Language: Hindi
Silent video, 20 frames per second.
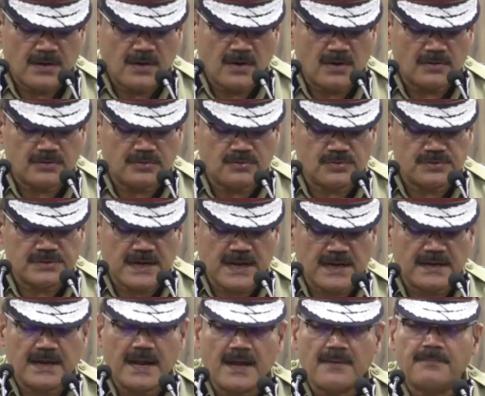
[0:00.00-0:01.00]
और दूसरा
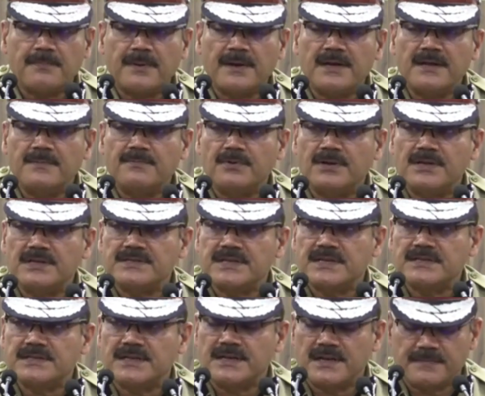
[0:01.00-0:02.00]
नामपल्ली पुलिस
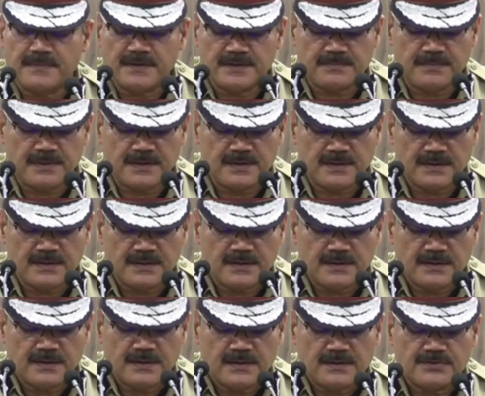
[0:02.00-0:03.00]
स्टेशन लिमिट में
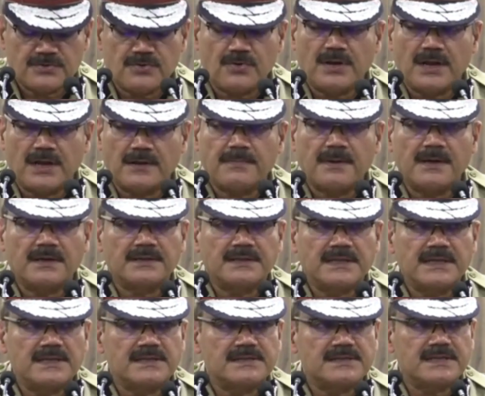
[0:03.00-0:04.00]
जो लगभग
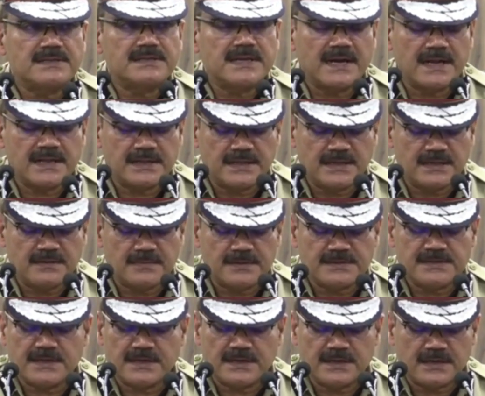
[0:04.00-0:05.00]
तीन से साढ़े तीन
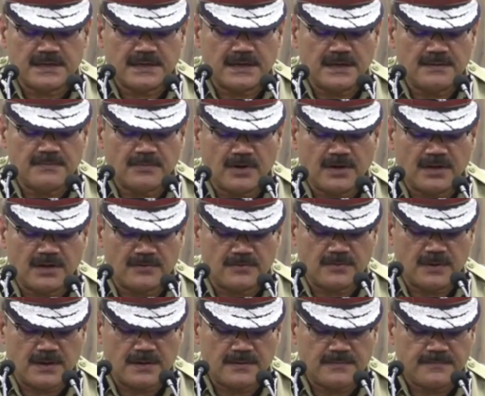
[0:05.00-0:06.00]
बजे अर्ली मॉर्निंग
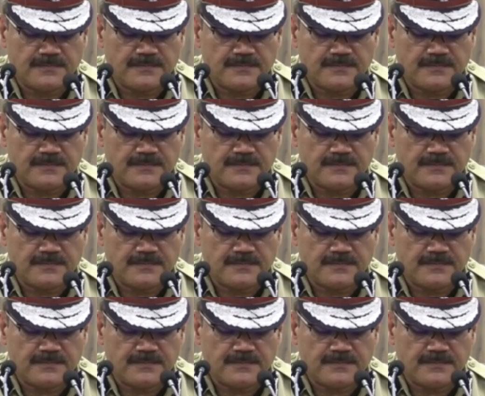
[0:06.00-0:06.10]
हुआ